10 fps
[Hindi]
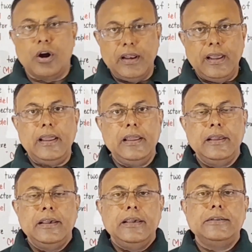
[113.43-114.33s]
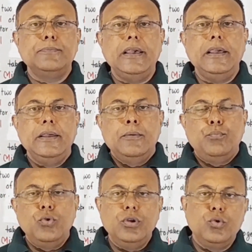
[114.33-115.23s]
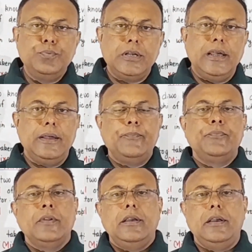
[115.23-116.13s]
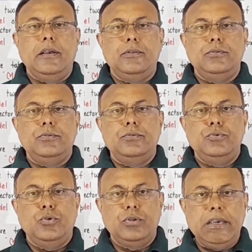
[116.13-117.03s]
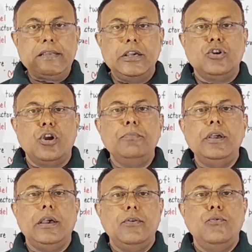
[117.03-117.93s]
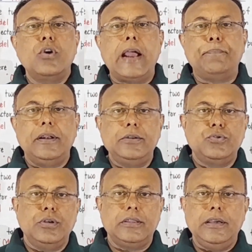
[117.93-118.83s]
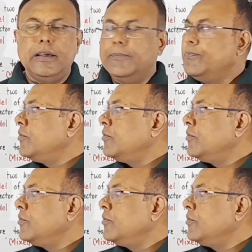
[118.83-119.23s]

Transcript: मॉडल है इसमें पूर्ण रूप से जो देश की इकोनॉमी है वो कैपिटलिस्ट हो जाती है